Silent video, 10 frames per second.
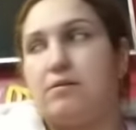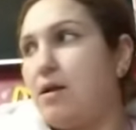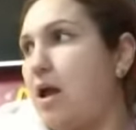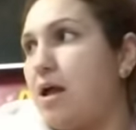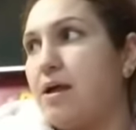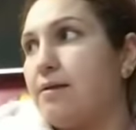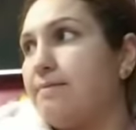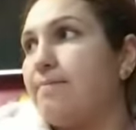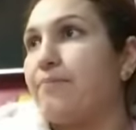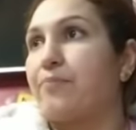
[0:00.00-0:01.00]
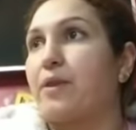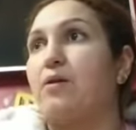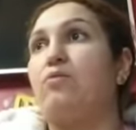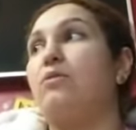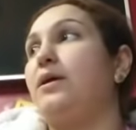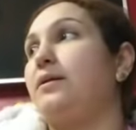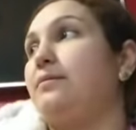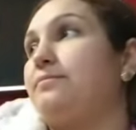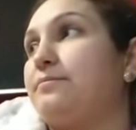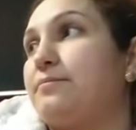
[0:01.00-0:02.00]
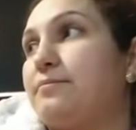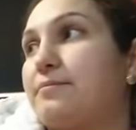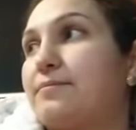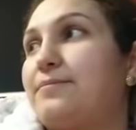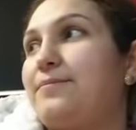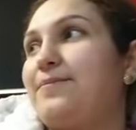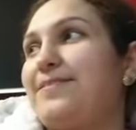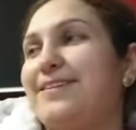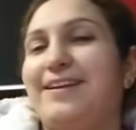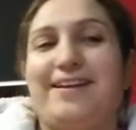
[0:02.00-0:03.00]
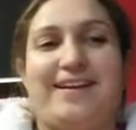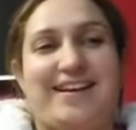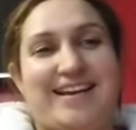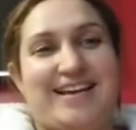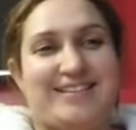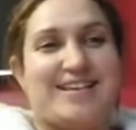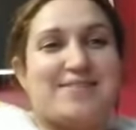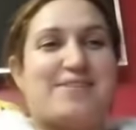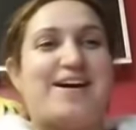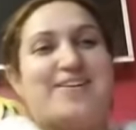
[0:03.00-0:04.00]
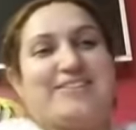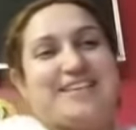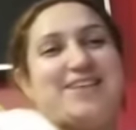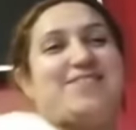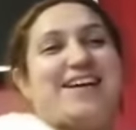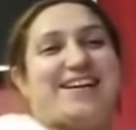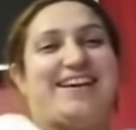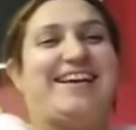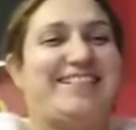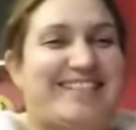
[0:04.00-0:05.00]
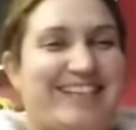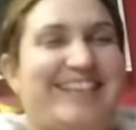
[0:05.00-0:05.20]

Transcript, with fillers: اه والله زي ما قلت اه زي ما رحت زي ما قلت